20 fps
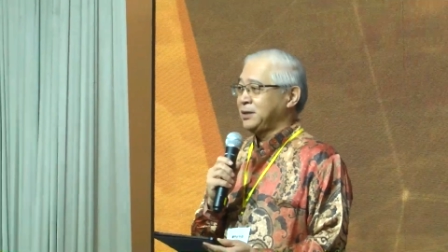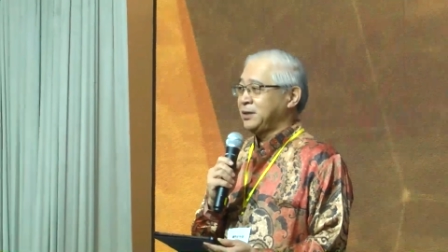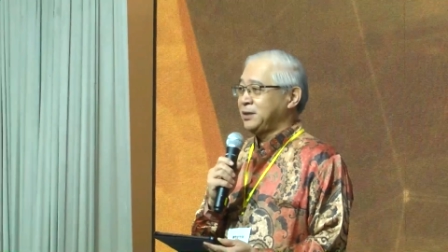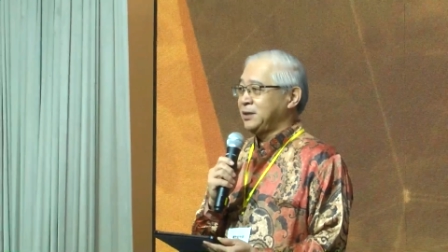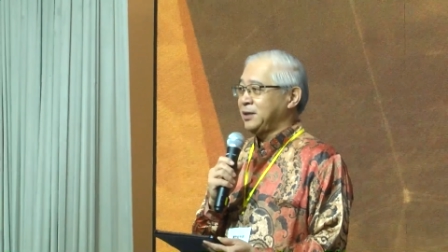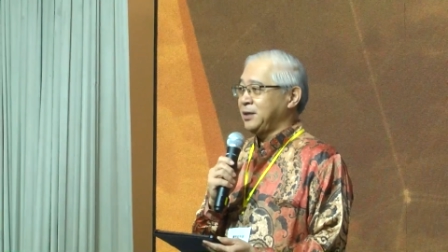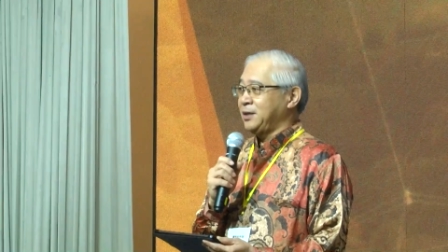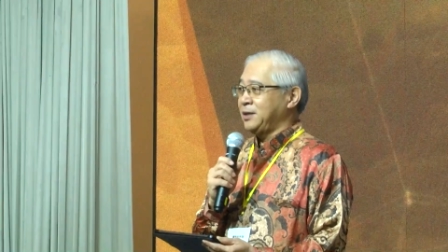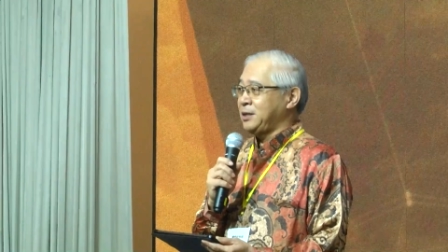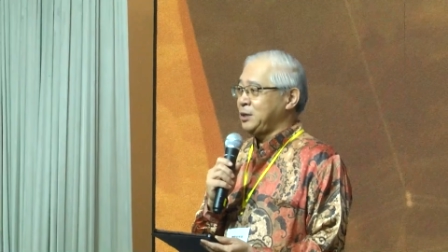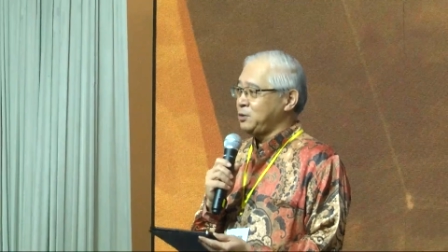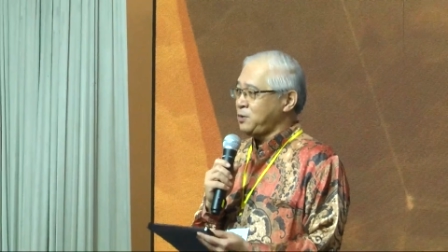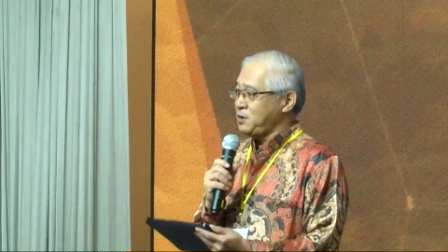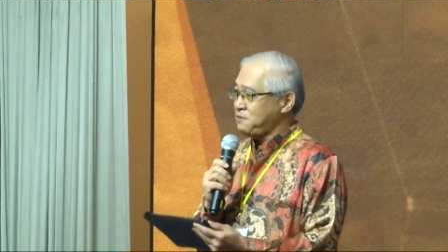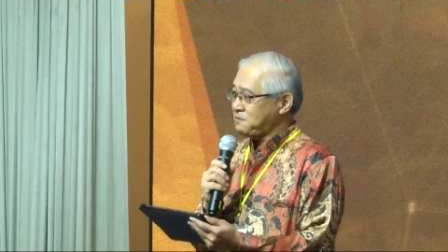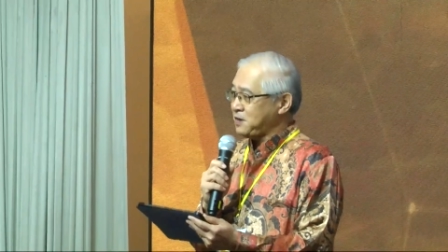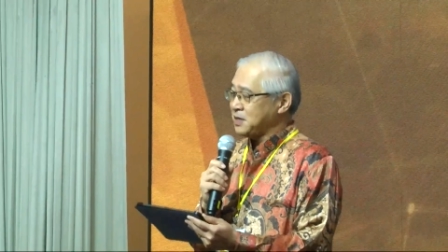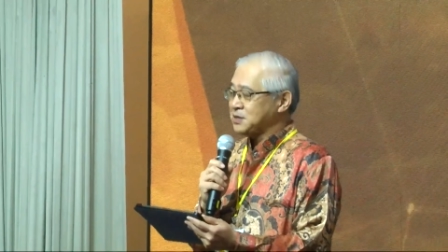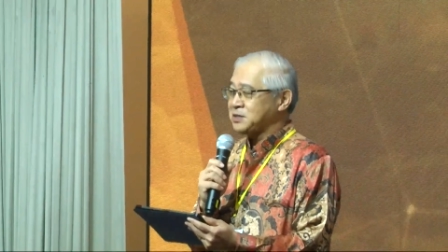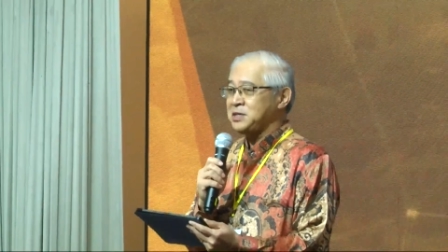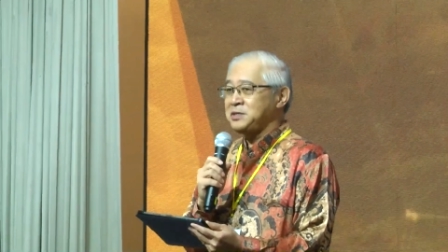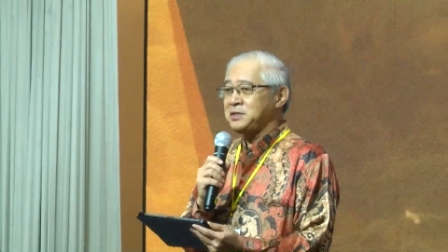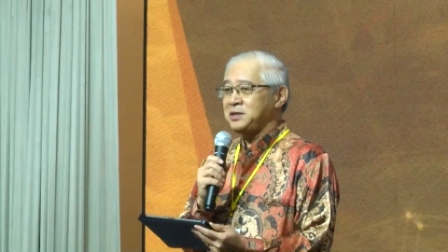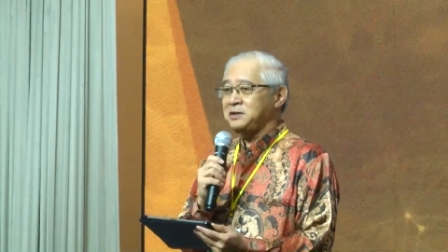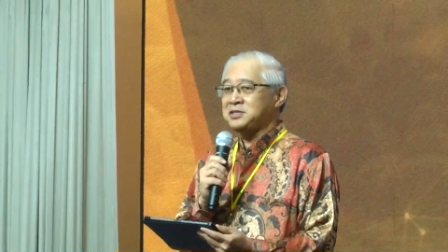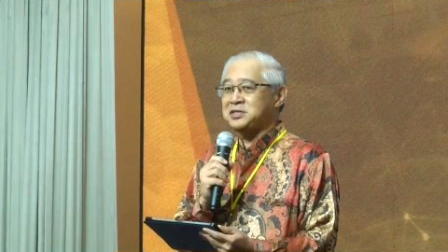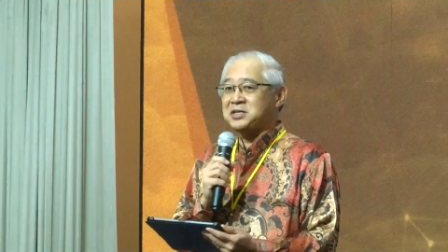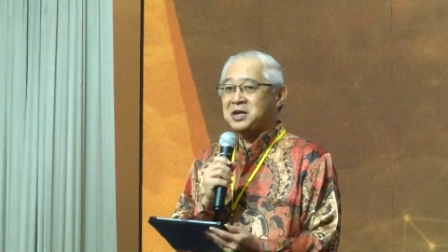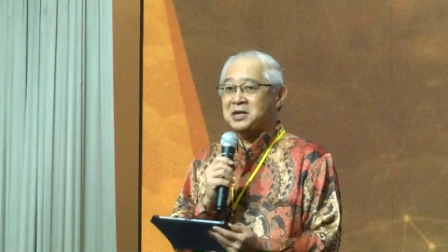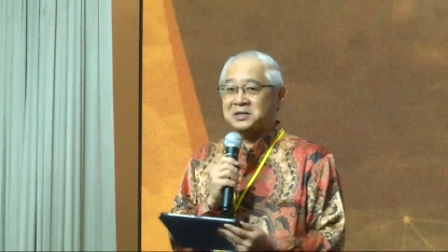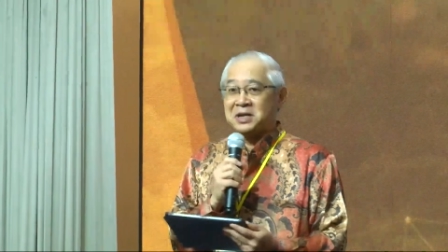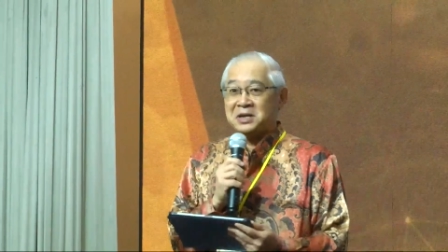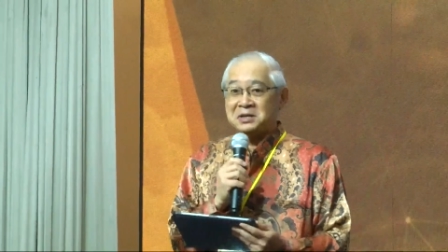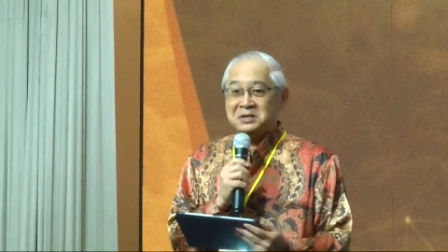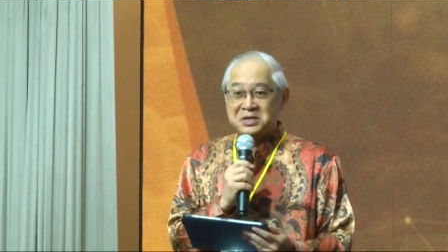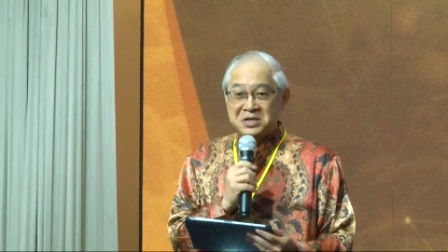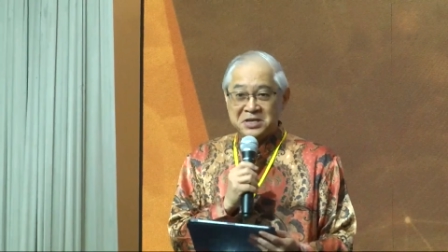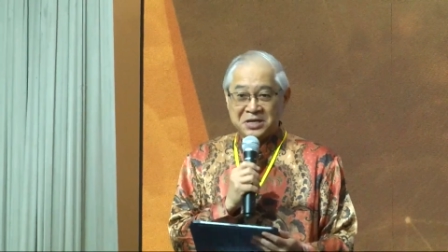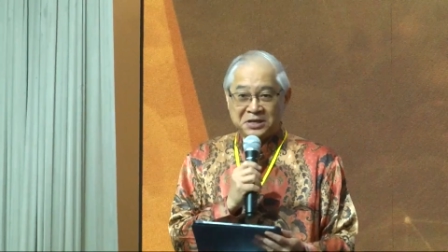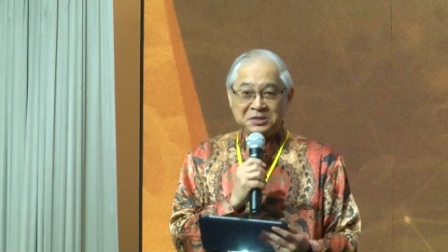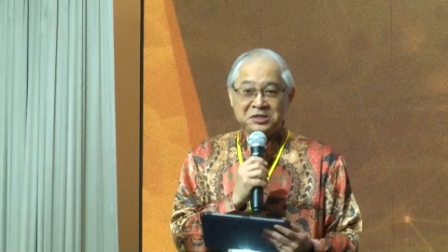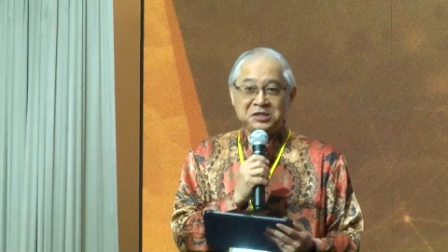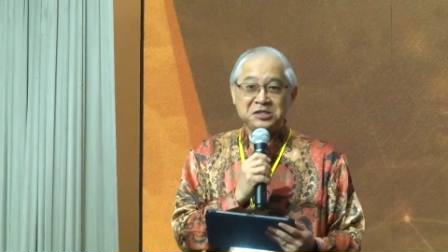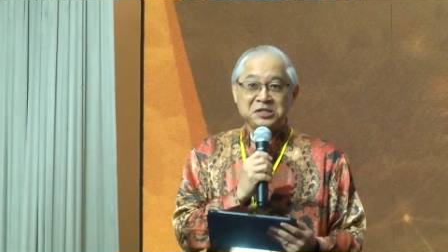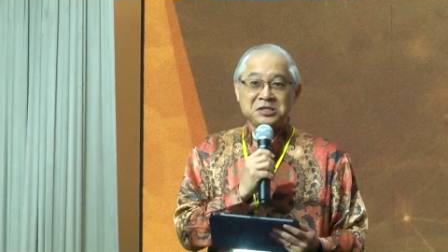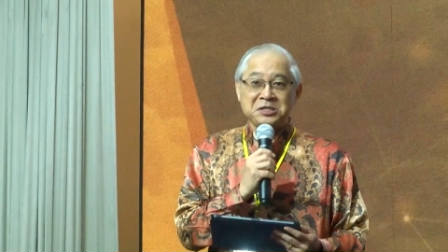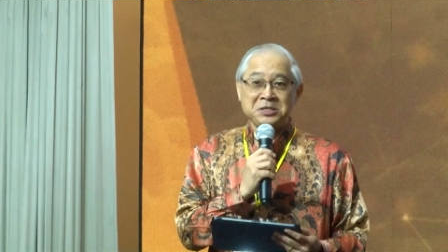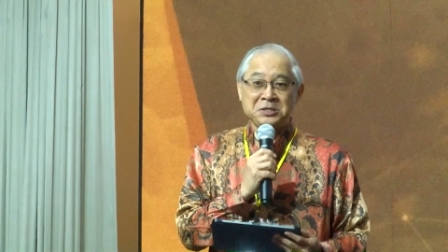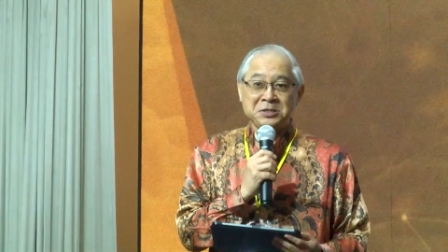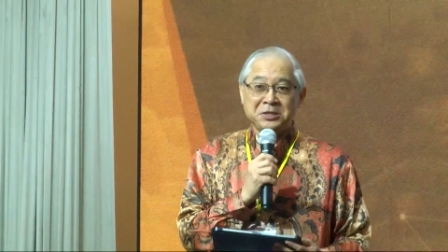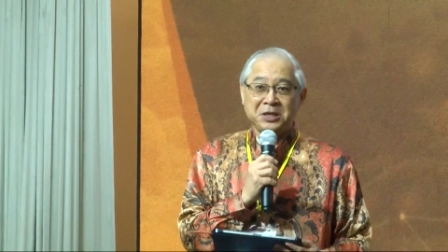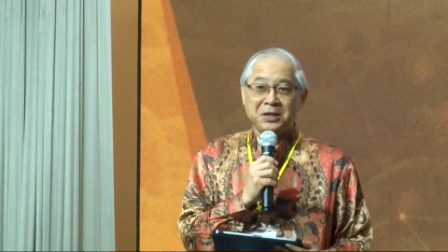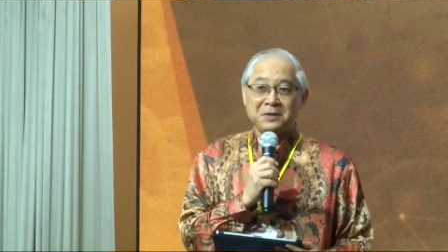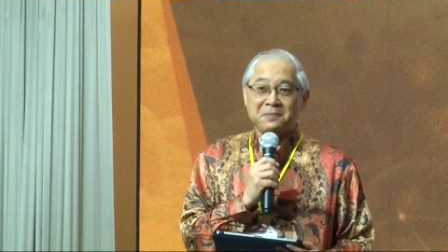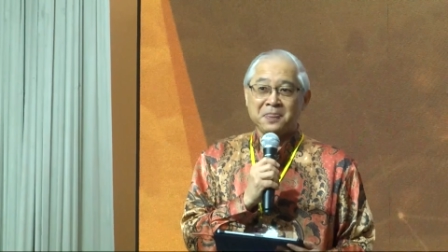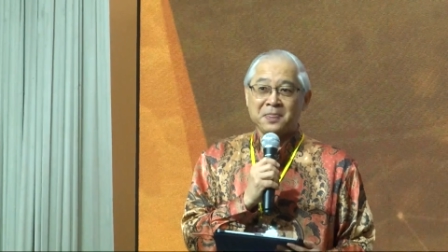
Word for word: 啊，你会发现一些相当年轻的，